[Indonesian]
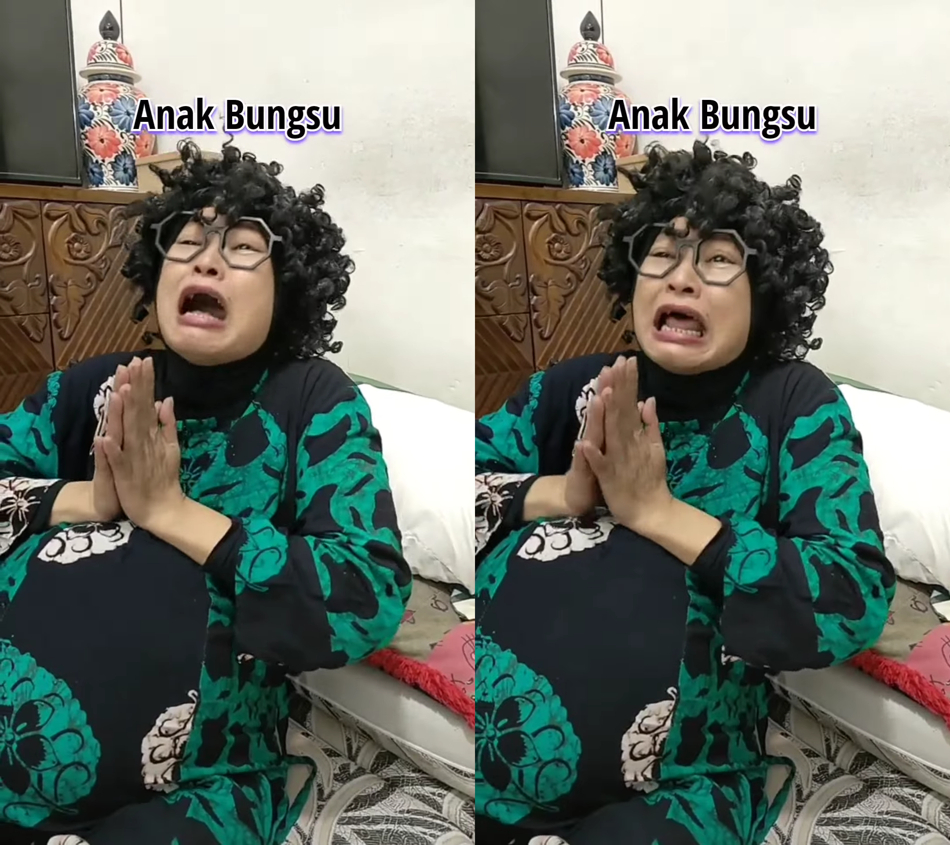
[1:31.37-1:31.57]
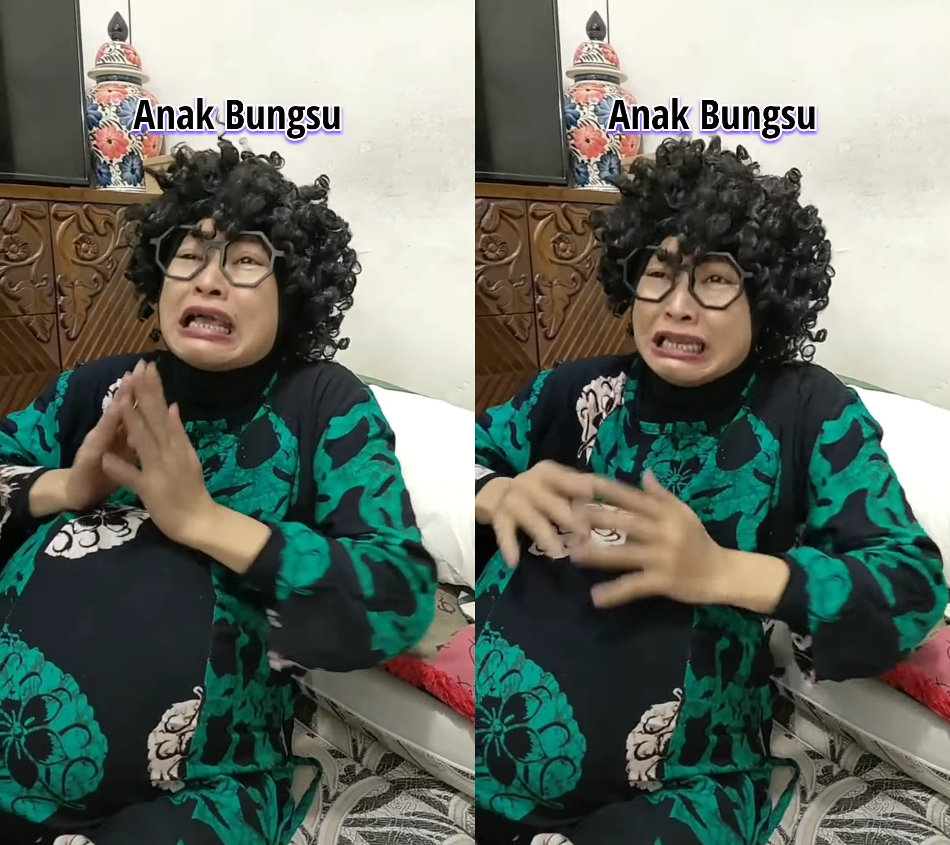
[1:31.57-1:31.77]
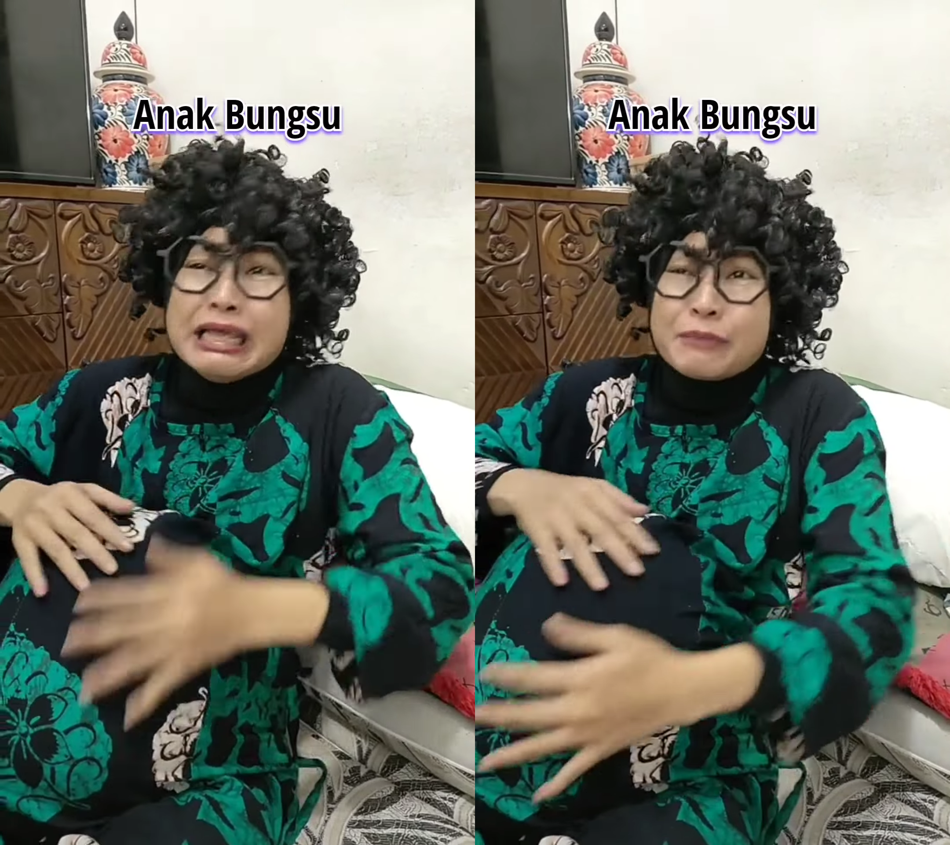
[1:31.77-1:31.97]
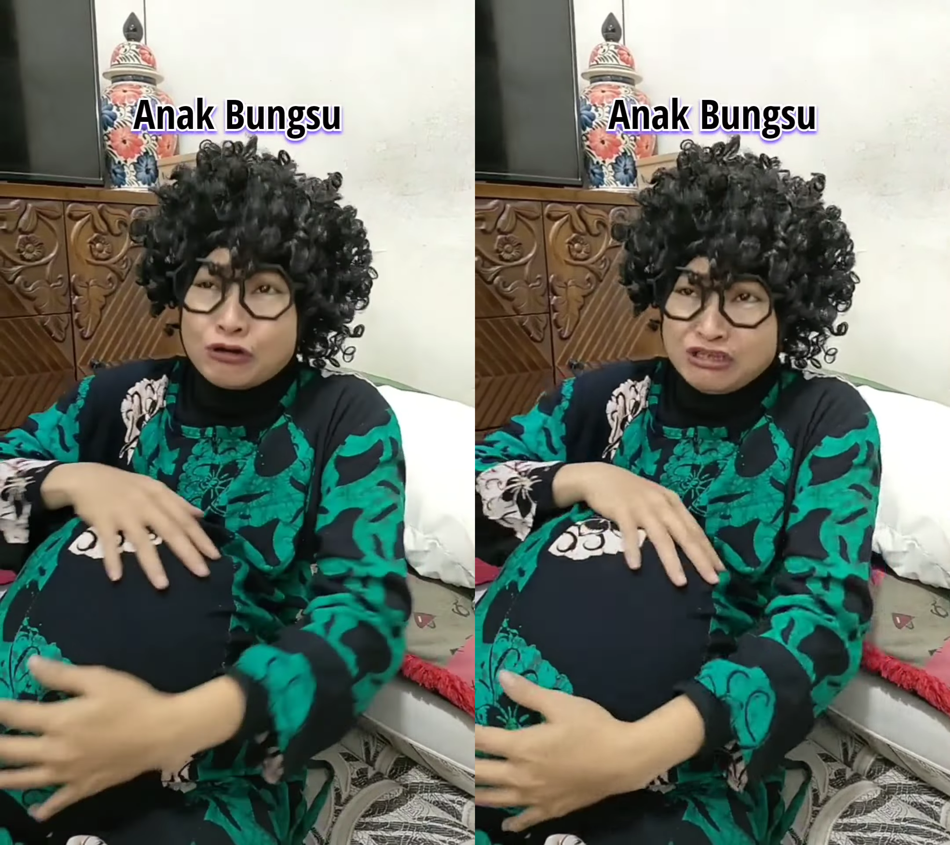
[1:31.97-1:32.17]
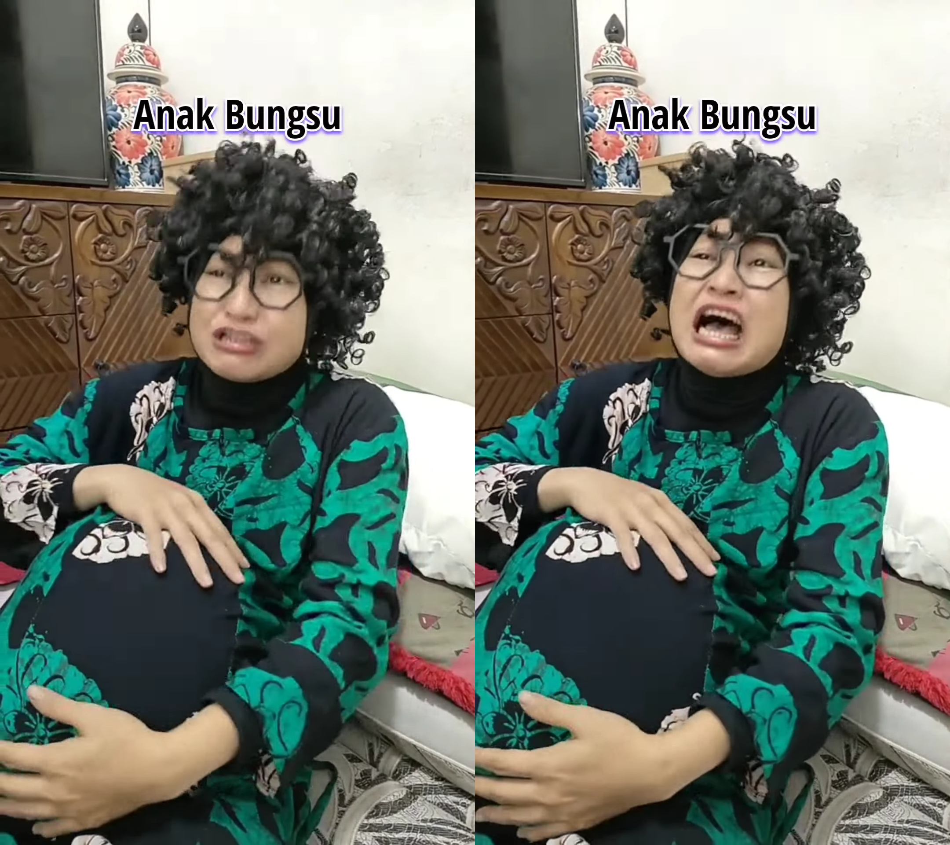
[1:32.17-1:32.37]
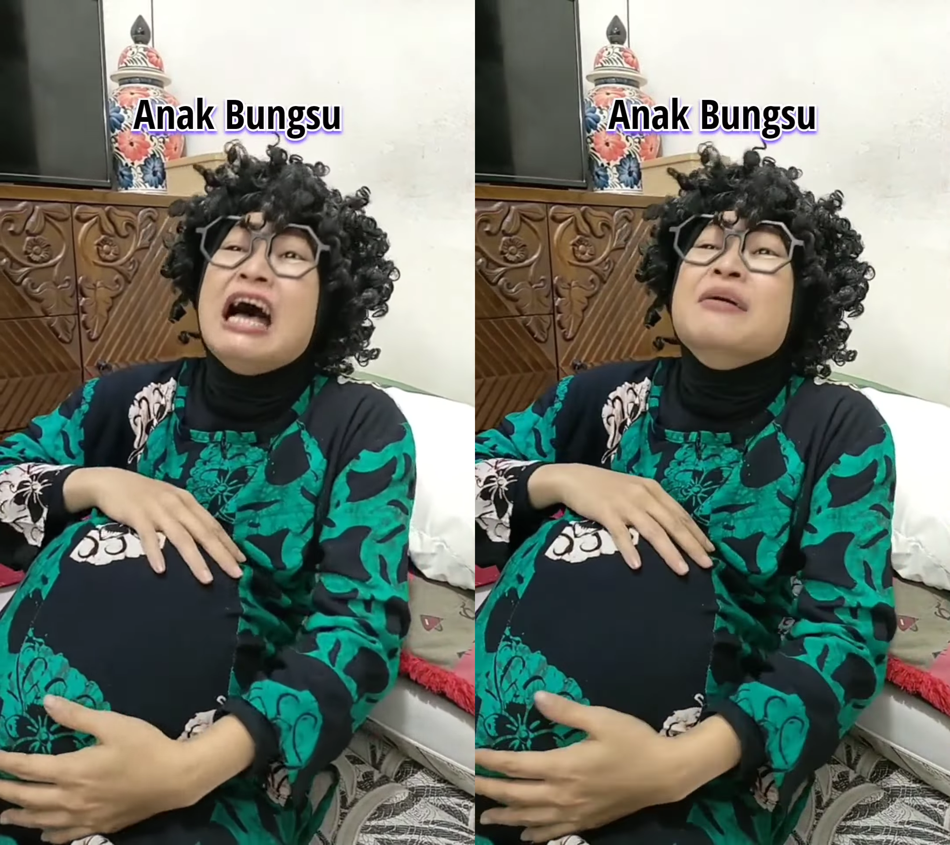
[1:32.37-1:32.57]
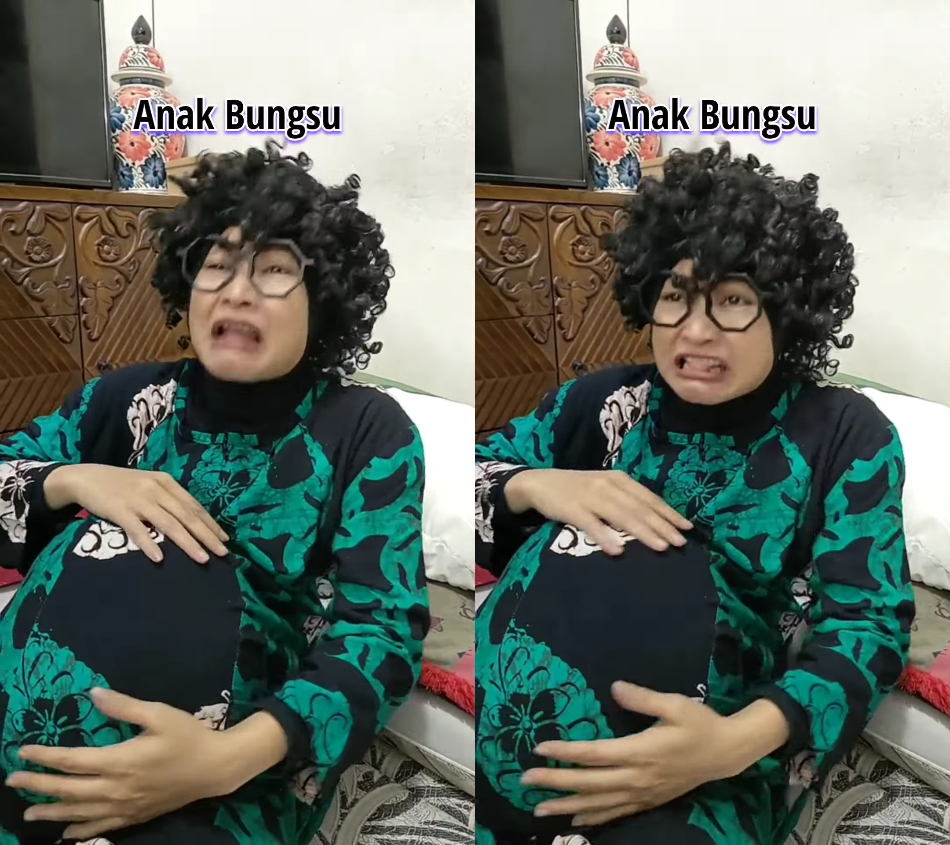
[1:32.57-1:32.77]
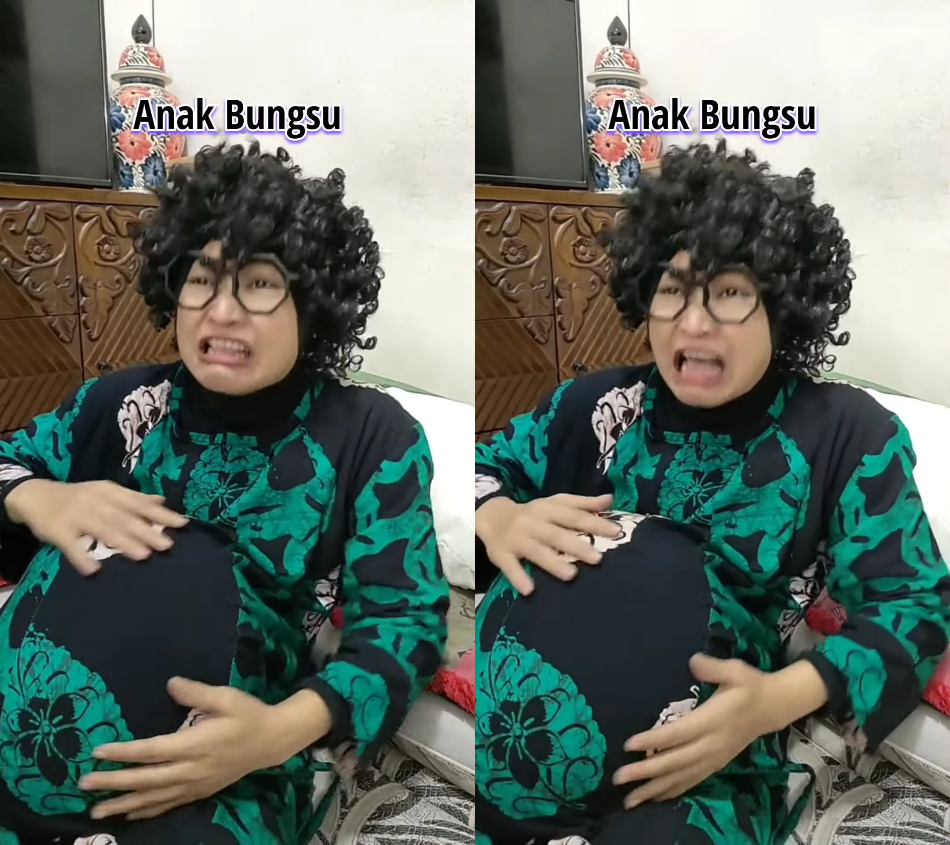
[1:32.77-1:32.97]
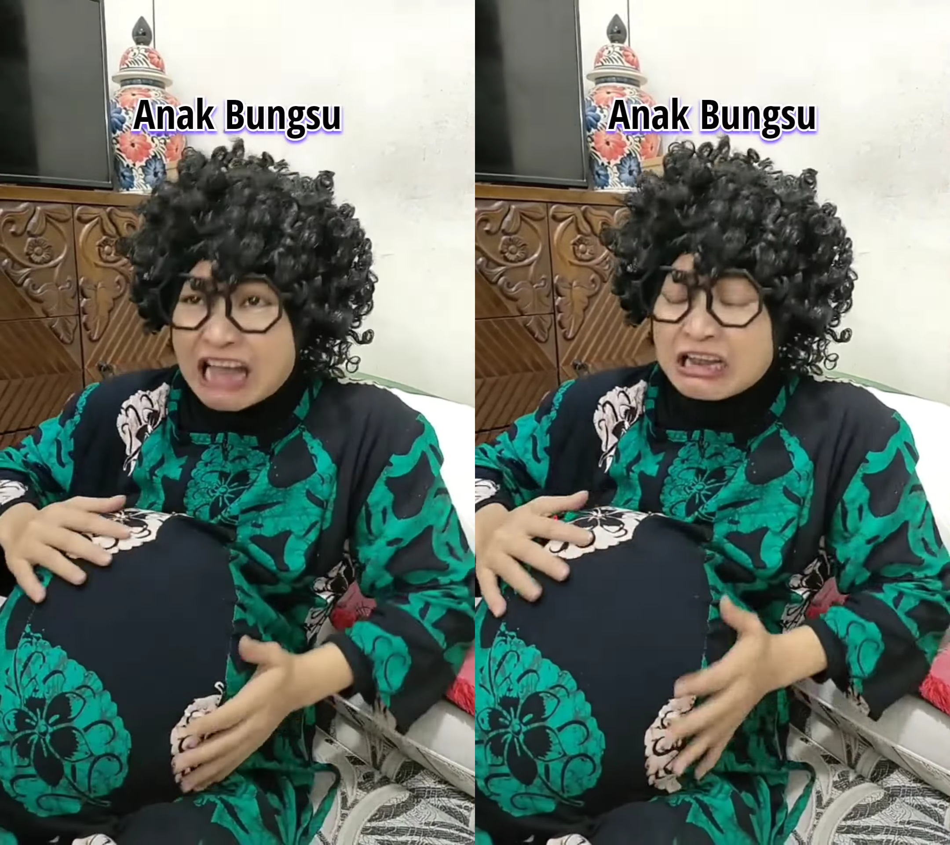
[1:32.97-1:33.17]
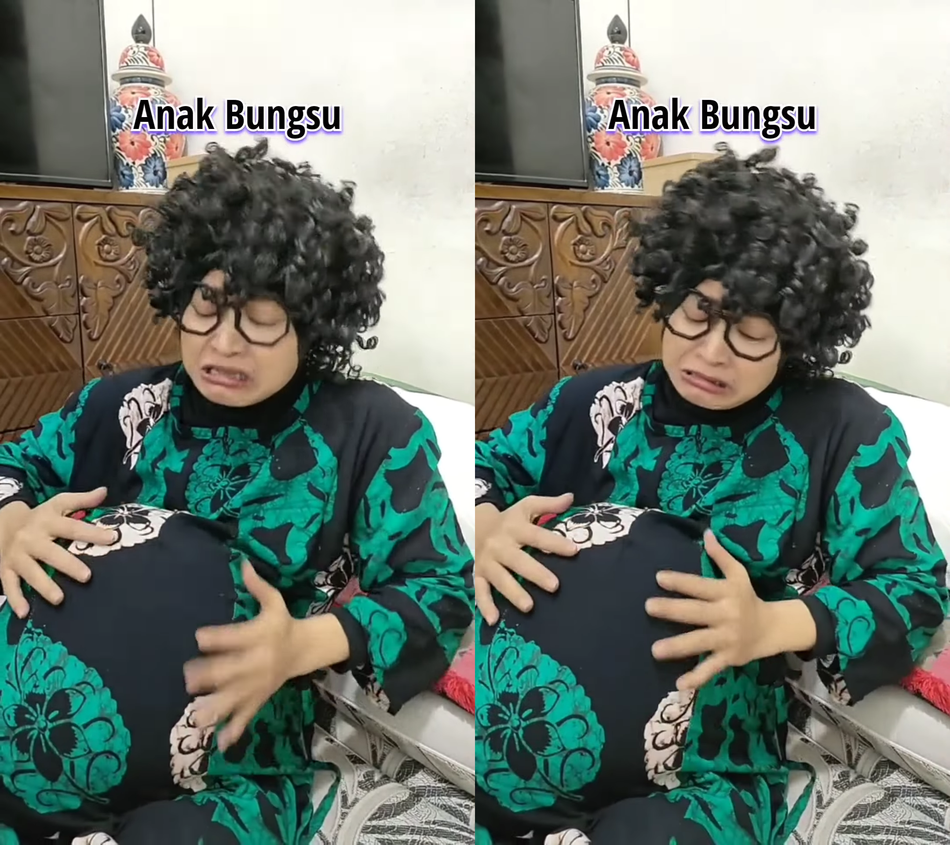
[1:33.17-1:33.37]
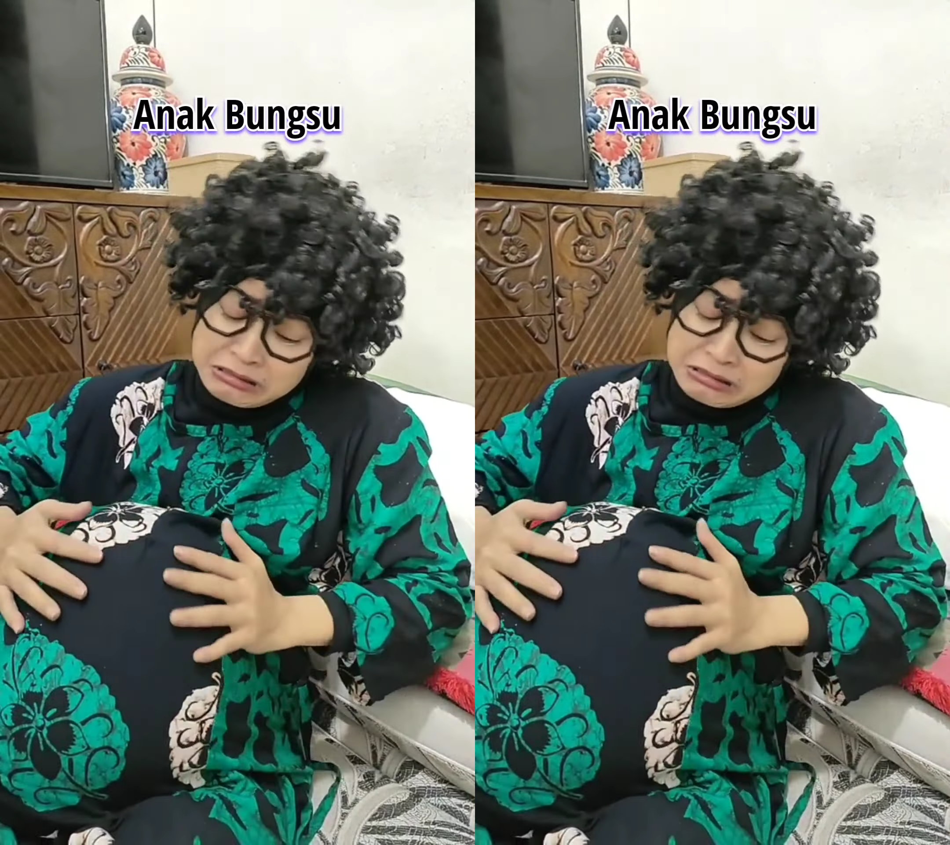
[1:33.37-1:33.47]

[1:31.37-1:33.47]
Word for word: anak ini prosedurnya diperhatikan.